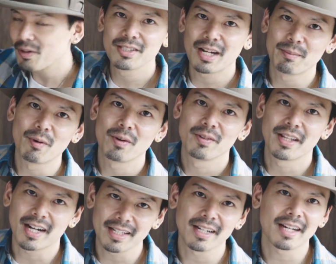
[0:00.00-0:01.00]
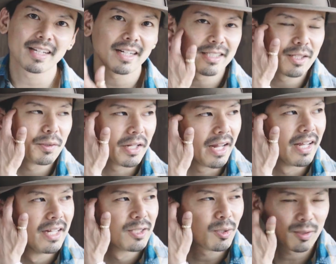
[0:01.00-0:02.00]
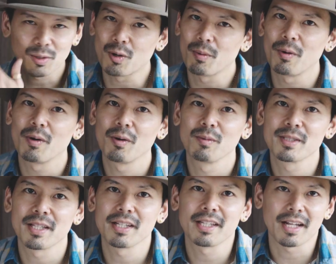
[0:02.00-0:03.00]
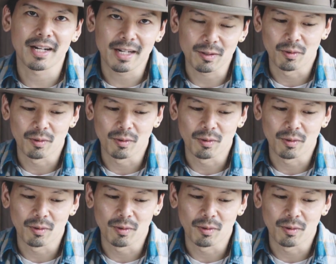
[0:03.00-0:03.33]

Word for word: 具合もなかなかいい感じなのでね、ちょっとそこもお見せできたらなと